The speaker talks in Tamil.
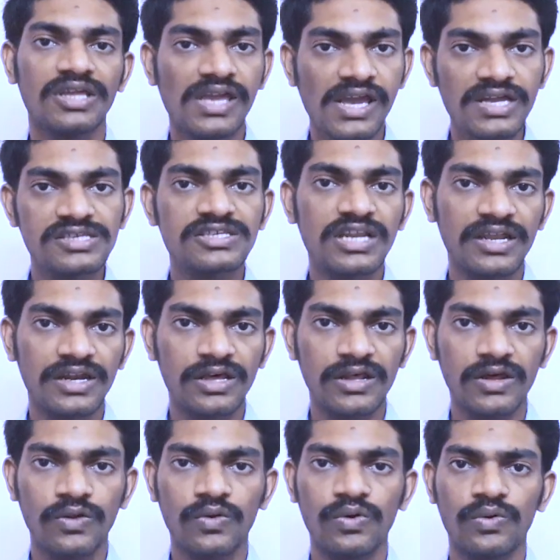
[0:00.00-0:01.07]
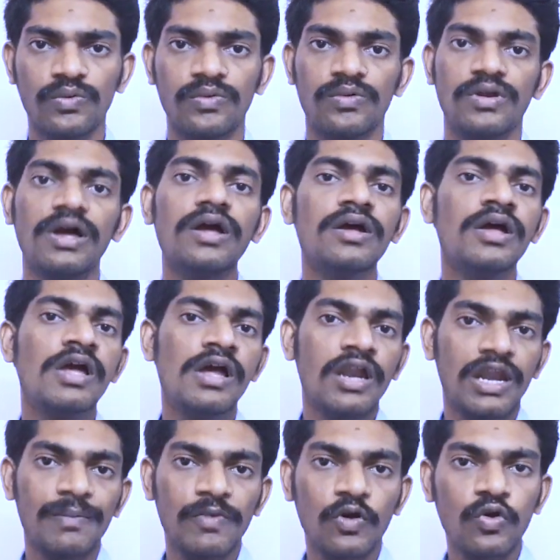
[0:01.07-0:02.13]
இந்த ஏசியில் என்ன இருக்கும்னா
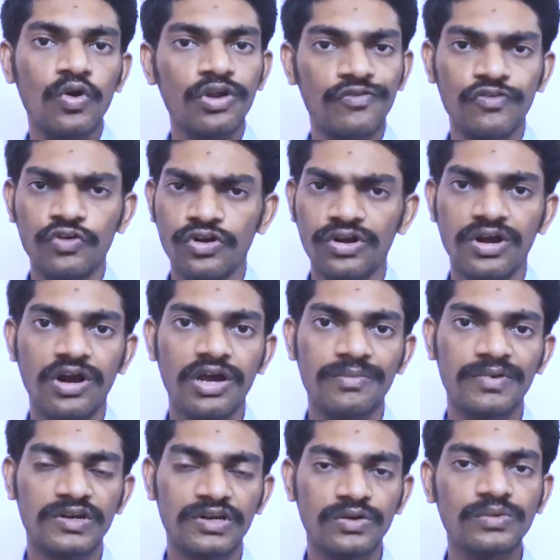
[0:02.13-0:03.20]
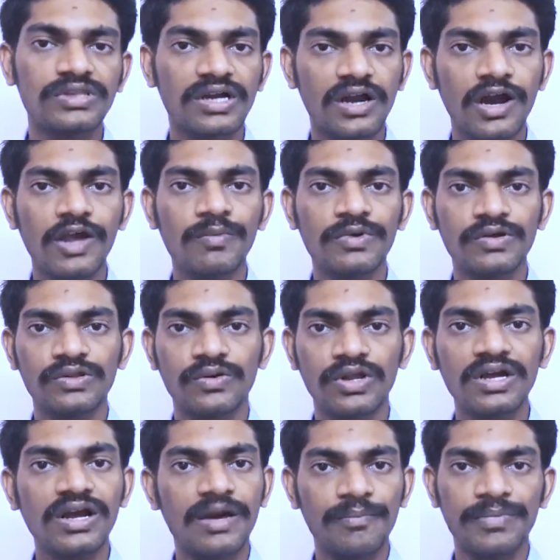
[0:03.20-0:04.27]
நம்ம குளோரோஃப்ளோரோ கார்பன் இருக்கும் இந்த கார்பன்
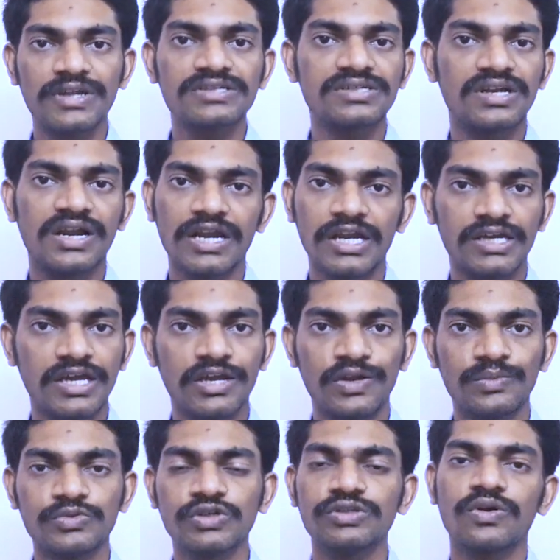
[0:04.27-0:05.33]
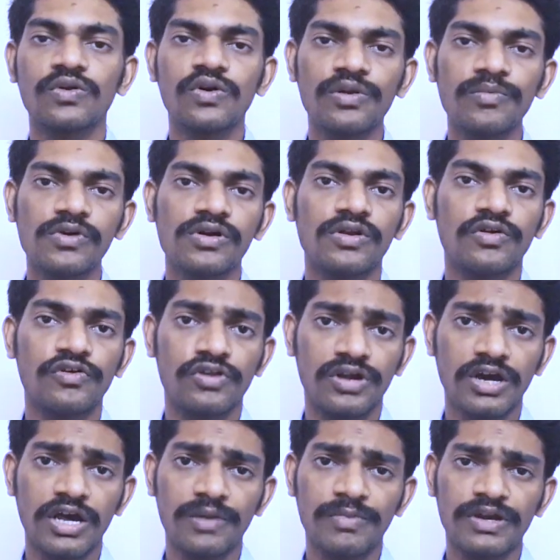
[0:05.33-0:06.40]
அதோட கம்ப்ரஸர் கனெக்ட் ஆகிருக்கும் ஸோ அந்த குளோரோ
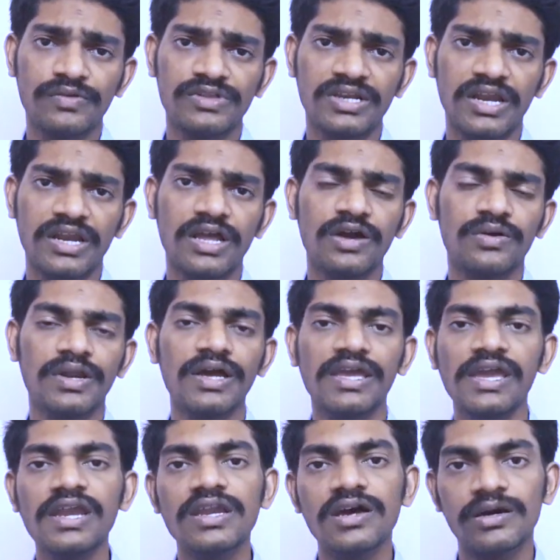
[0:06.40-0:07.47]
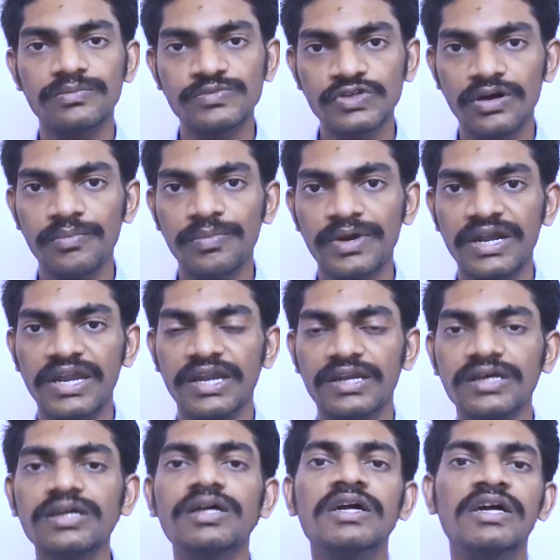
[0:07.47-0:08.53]
கார்பன் வந்துட்டு என்ன ஆகும்னா ஹீட் அப்சர்வ்
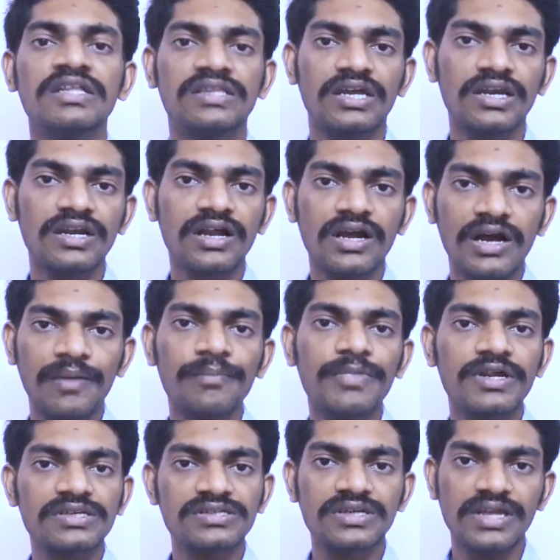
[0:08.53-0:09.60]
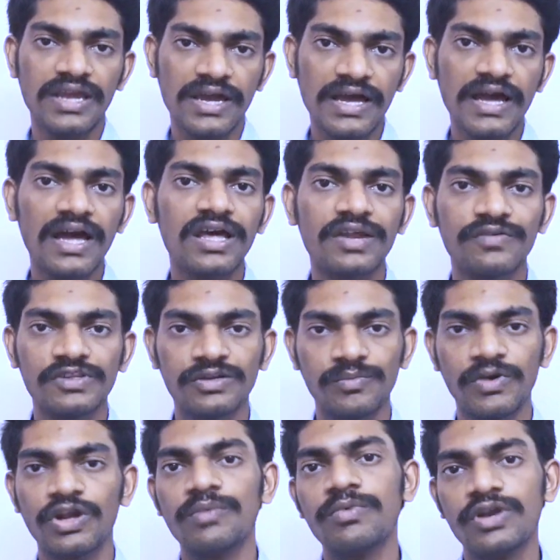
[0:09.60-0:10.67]
பண்ணிவிட்டு தென் கம்ப்ரஸர் ஏரை வந்துட்டு
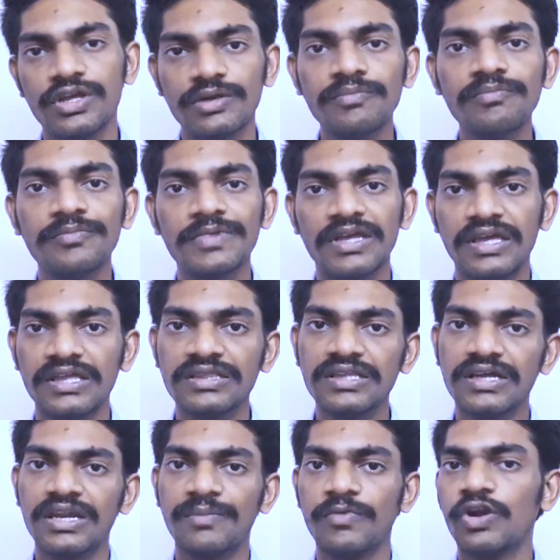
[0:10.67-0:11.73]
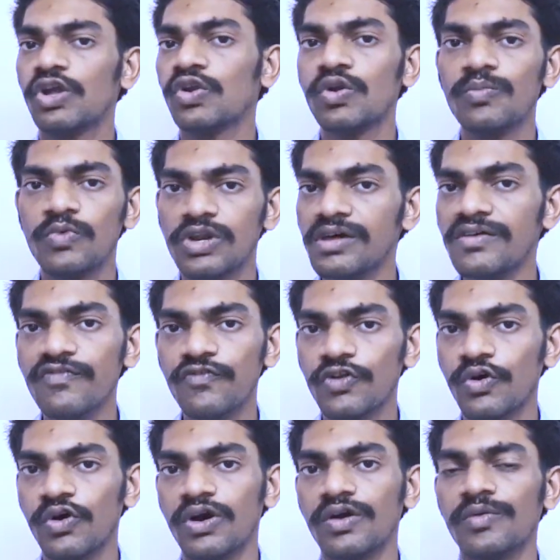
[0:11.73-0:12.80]
மறுபடியும் இந்த நம்மளோட ரூம்குள்ளே
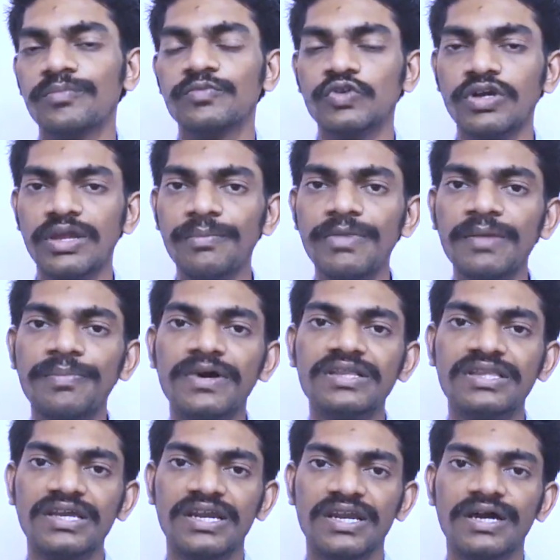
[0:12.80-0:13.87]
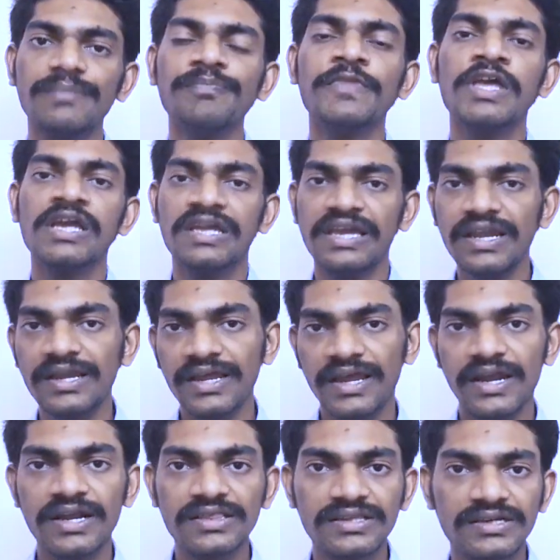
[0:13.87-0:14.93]
ஃப்ளோ ஆகும் ஸோ இப்படி பார்த்தீங்கன்னா ஹீட்டை
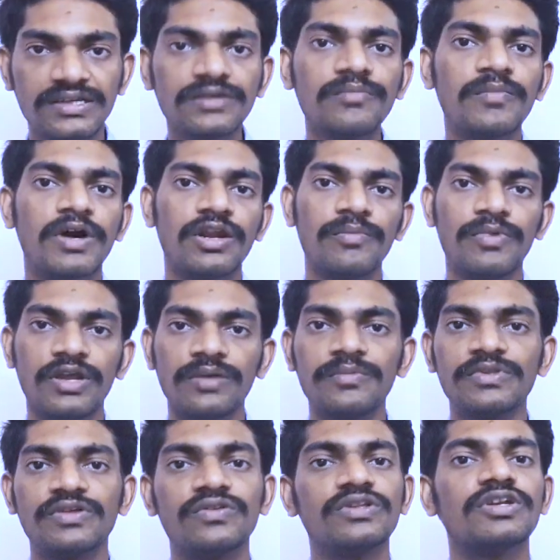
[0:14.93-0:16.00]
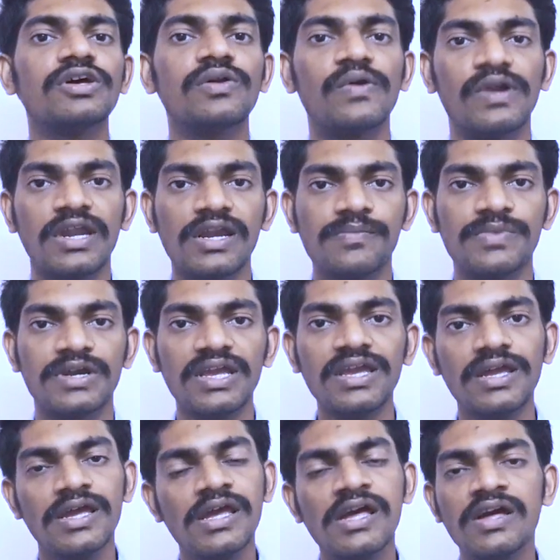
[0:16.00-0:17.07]
எடுத்துட்டு மறுபடியும் இது வந்துட்டு ரொட்டேட் பண்ணி
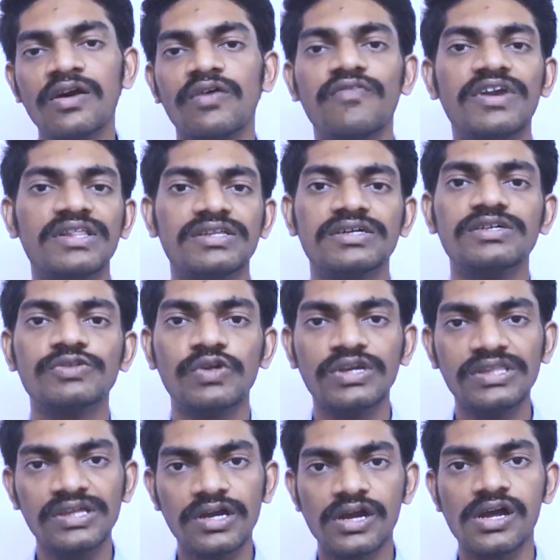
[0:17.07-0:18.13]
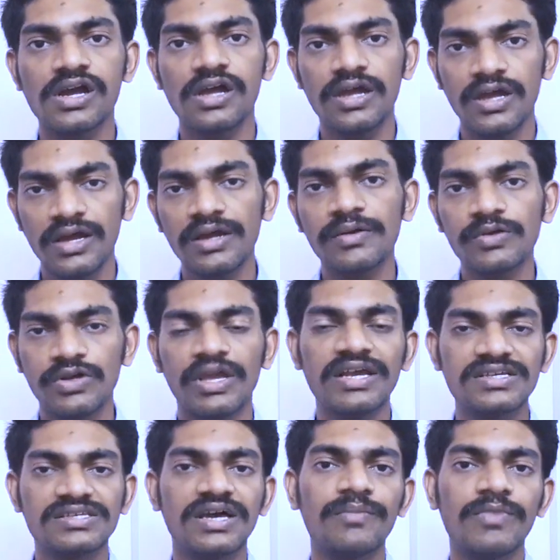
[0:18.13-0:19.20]
விடுது ஸோ இதுக்கு
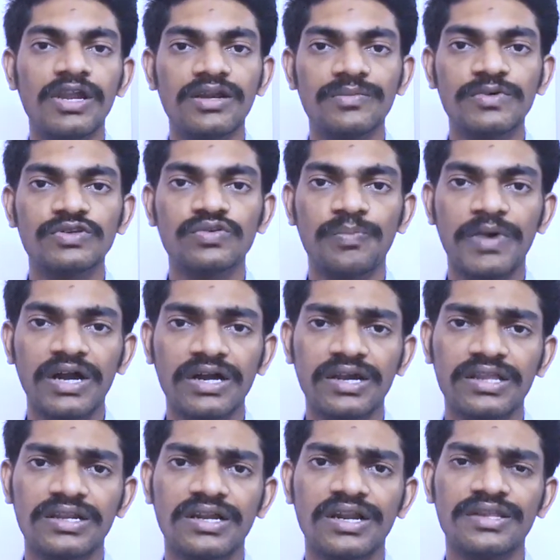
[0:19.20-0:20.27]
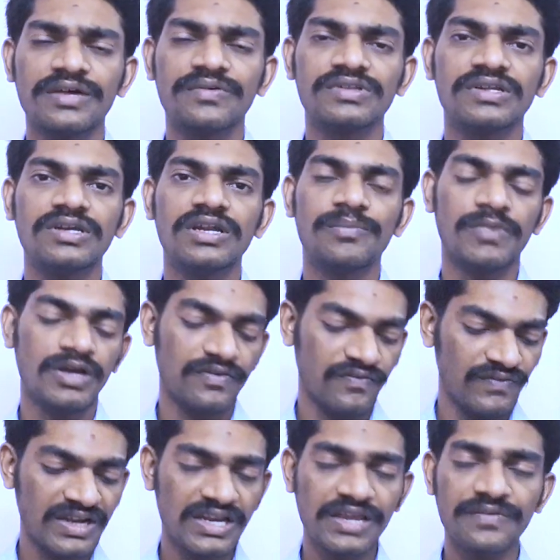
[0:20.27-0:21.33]
எக்ஸாம்பிளாக நம்ம பார்க்கறதுனால தான் வந்துட்டு நம்ம
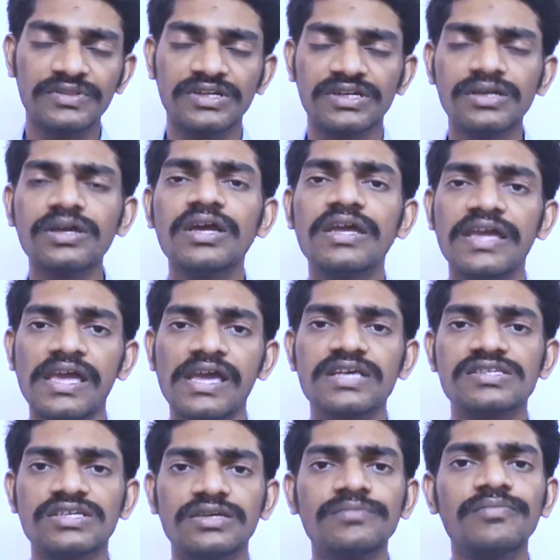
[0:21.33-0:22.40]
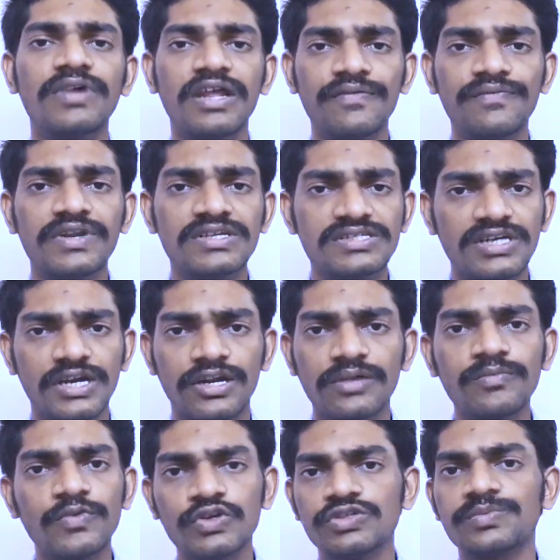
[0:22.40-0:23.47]
வீட்லேயே வந்துட்டு ஏசியும்
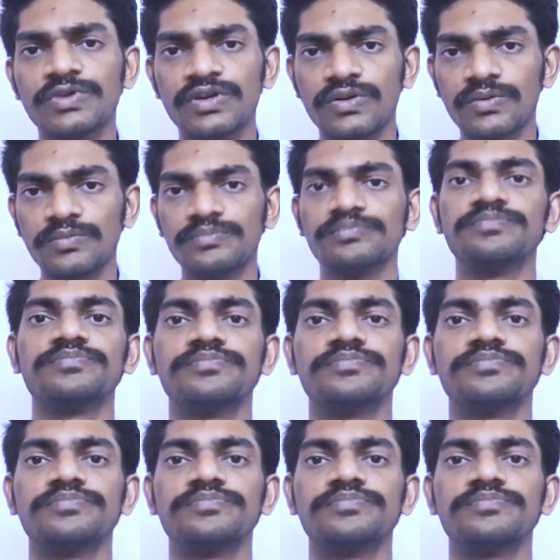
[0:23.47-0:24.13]
ரெஃப்ரிஜிரேட்டரும் யூஸ் பண்ணுறோம்